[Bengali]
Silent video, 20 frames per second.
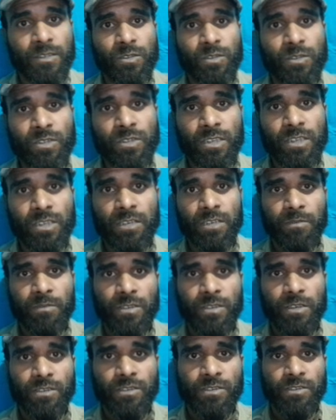উচ্চতা
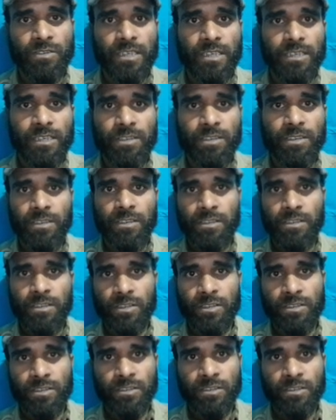বয়স অনুসারে
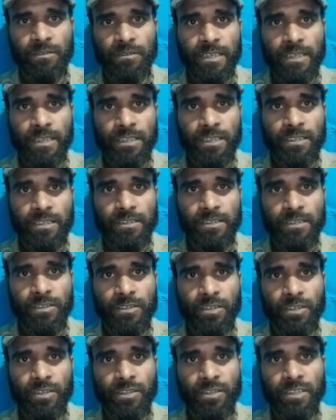সশস্ত্র বাহিনীর
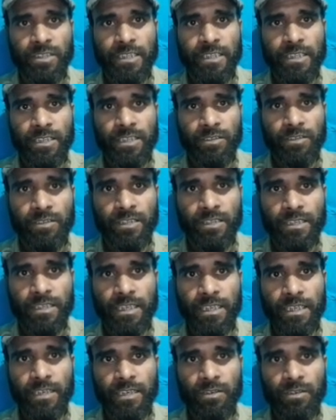জন্য নির্ধারিত
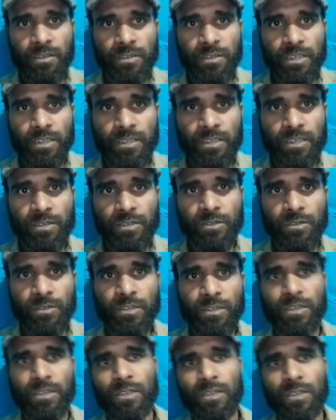স্কুলের অতিরিক্ত
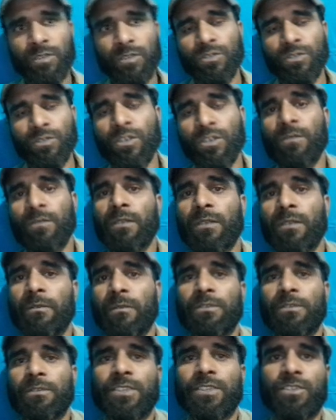ওজন হলে অযোগ্য বলে
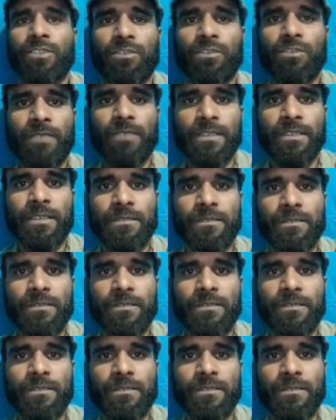বিবেচিত হবেন